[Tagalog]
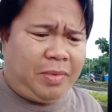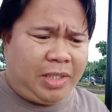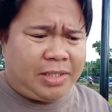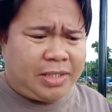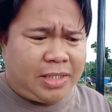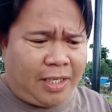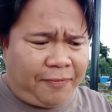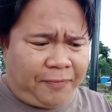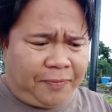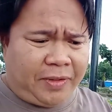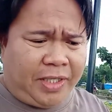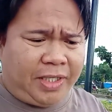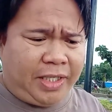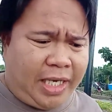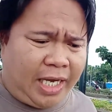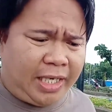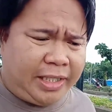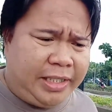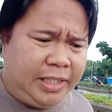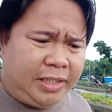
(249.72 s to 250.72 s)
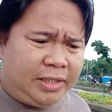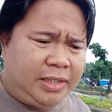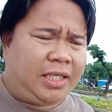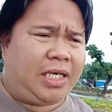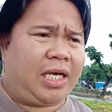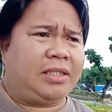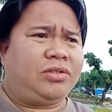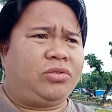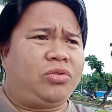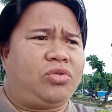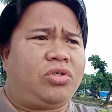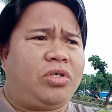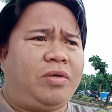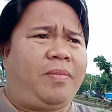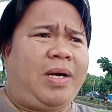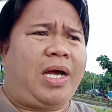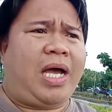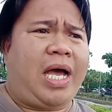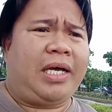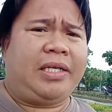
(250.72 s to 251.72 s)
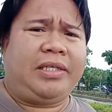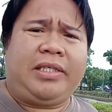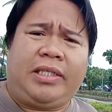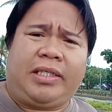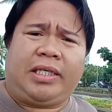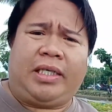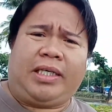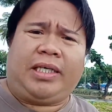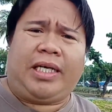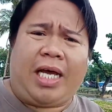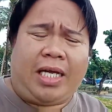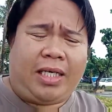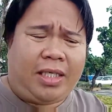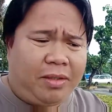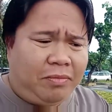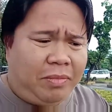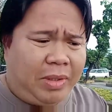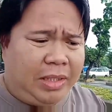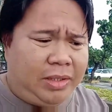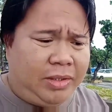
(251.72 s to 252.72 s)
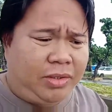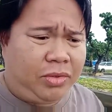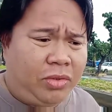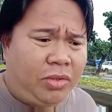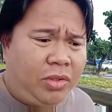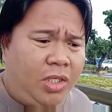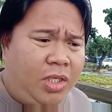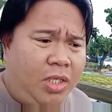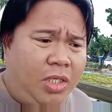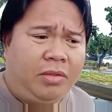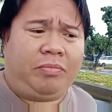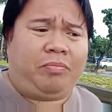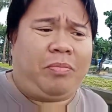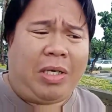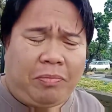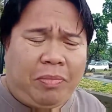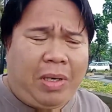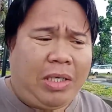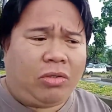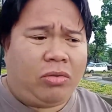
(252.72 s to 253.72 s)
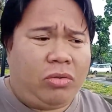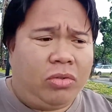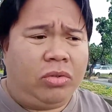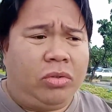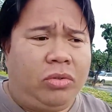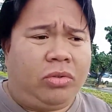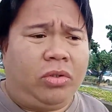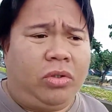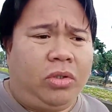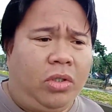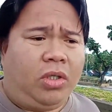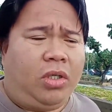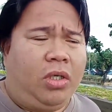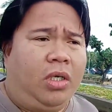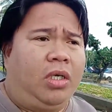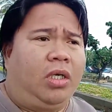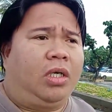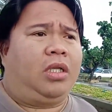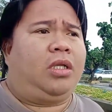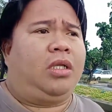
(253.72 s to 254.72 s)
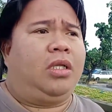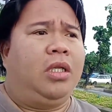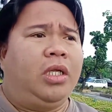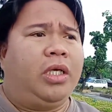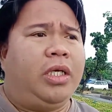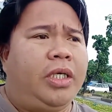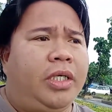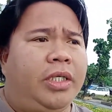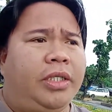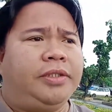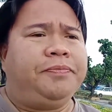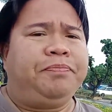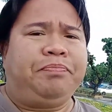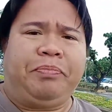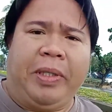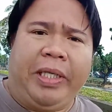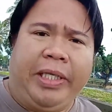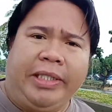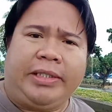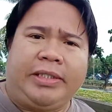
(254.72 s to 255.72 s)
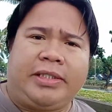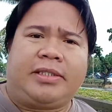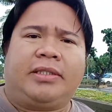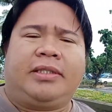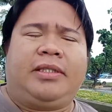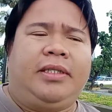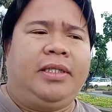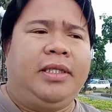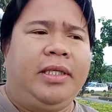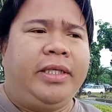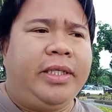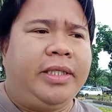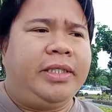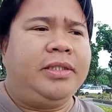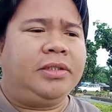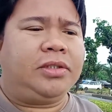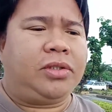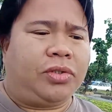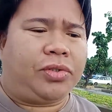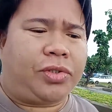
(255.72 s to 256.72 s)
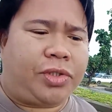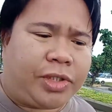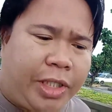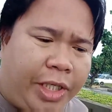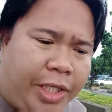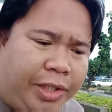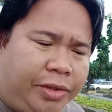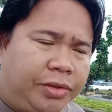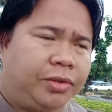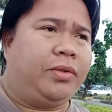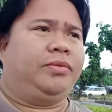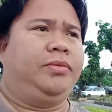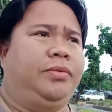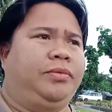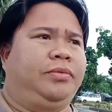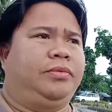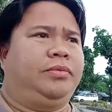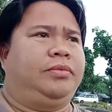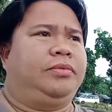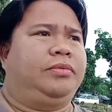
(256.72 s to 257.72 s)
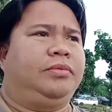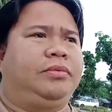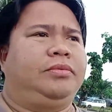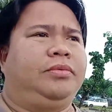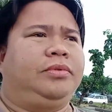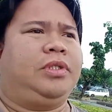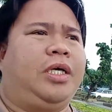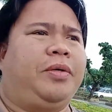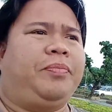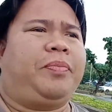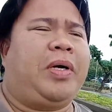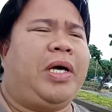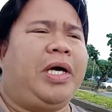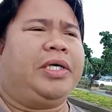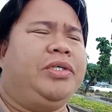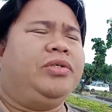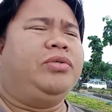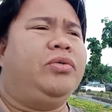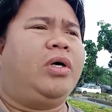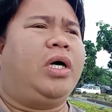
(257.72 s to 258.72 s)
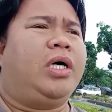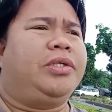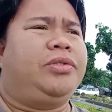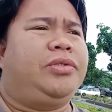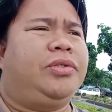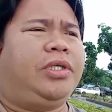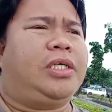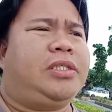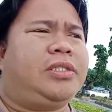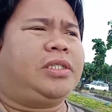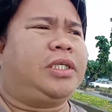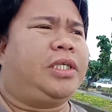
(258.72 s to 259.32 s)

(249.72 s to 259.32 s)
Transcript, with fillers: mga suffering addict nagantos nga mga addict nga ganahan nagbalyo magbago learn please learn to say no kunya pangayuag jud na sa